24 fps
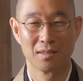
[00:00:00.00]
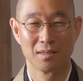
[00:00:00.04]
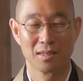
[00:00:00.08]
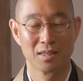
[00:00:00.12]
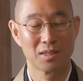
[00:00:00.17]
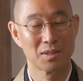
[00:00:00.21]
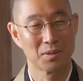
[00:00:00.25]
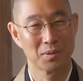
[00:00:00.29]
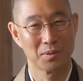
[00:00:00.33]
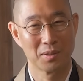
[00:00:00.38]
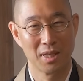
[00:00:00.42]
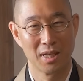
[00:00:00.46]

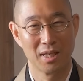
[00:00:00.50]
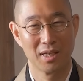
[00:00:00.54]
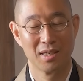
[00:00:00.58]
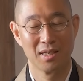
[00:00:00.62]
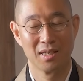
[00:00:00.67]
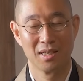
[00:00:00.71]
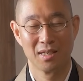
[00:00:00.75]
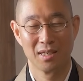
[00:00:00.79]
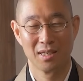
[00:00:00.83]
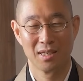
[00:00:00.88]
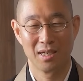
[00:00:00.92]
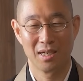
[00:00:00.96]
きっとね
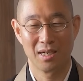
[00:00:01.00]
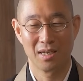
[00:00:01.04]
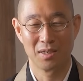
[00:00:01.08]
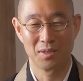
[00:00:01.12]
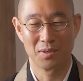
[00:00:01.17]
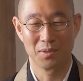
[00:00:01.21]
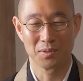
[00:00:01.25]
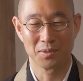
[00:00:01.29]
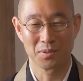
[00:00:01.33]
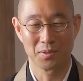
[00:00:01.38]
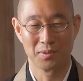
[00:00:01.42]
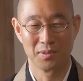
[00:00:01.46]
あ
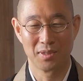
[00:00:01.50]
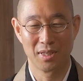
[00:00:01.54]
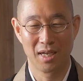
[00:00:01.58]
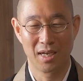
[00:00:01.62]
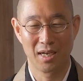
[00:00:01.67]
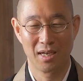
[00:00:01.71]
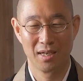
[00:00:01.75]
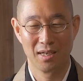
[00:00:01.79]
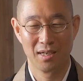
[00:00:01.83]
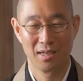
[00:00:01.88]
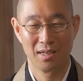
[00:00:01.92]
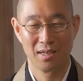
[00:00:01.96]
のそん
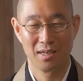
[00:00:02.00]
な